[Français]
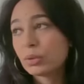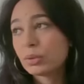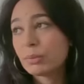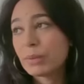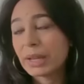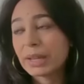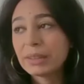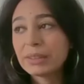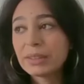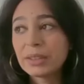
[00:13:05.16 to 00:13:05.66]

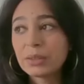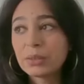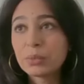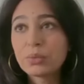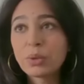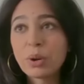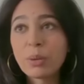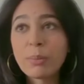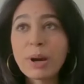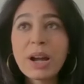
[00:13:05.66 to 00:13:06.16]
méritent d'être
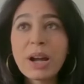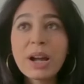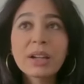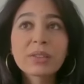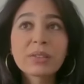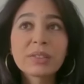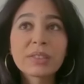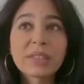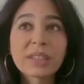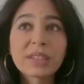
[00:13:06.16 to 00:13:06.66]
tout en bas,
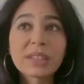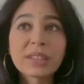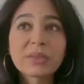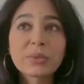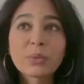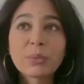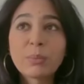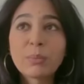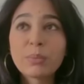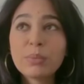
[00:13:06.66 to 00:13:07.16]
que certains
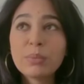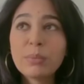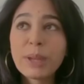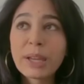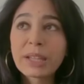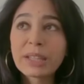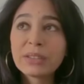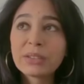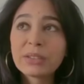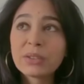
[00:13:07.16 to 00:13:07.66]
sont plus
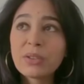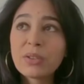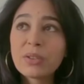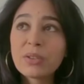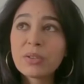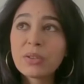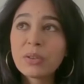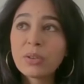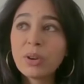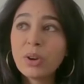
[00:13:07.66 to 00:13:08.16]

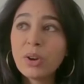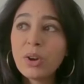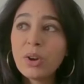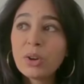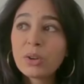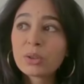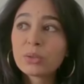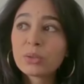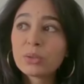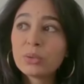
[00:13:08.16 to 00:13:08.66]
méritants
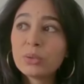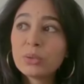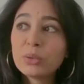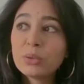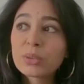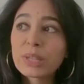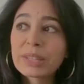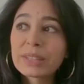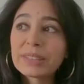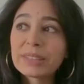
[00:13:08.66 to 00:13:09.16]
que
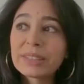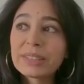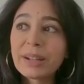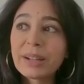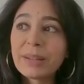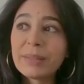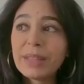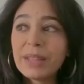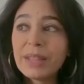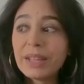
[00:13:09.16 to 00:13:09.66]
d'autres, etc.
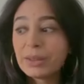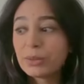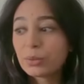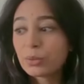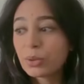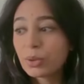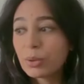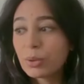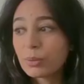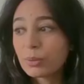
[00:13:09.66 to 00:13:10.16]

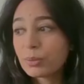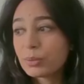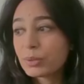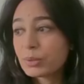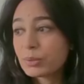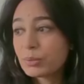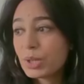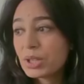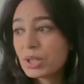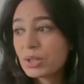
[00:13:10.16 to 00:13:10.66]
Donc, euh,
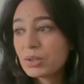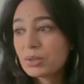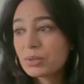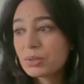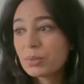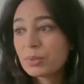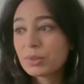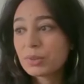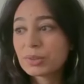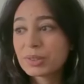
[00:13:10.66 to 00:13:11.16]
moi, je
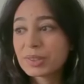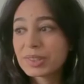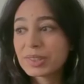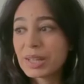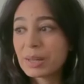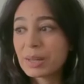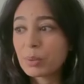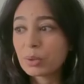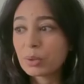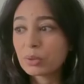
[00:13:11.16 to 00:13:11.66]
pense que
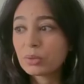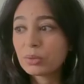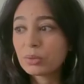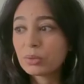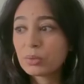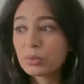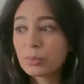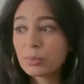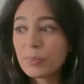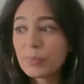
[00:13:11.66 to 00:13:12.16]
c'est important
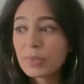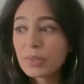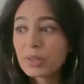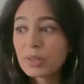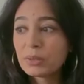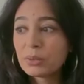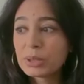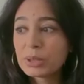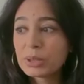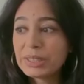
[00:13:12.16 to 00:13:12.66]
de,
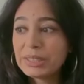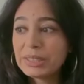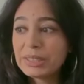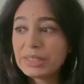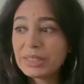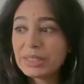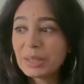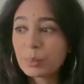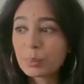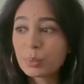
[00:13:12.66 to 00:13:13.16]
de,
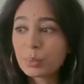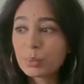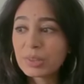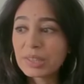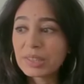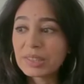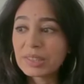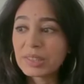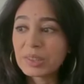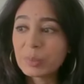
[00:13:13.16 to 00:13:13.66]
quitter un peu
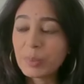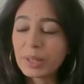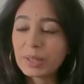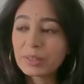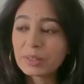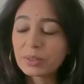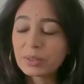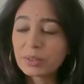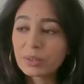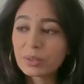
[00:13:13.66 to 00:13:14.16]
cet
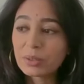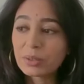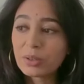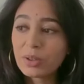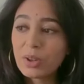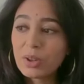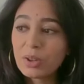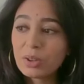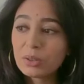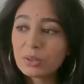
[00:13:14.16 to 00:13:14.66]
espace euh,
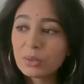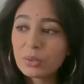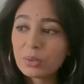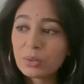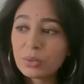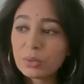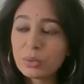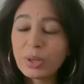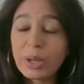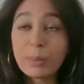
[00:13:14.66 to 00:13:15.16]

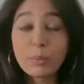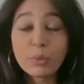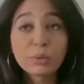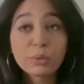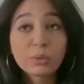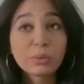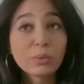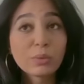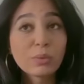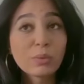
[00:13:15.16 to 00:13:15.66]
de,
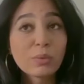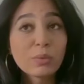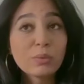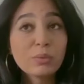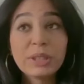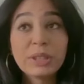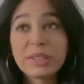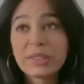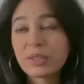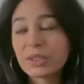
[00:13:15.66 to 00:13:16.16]
l'émotion ou
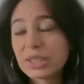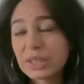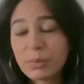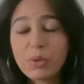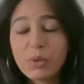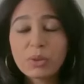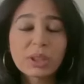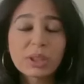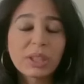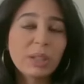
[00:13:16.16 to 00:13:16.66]
des
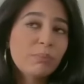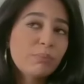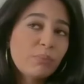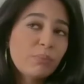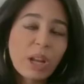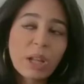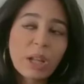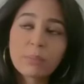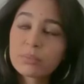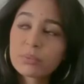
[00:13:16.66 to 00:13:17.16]
sentiments, qui est,
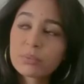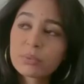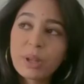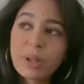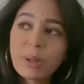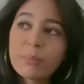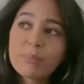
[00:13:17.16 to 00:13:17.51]
voilà, ce qu'on a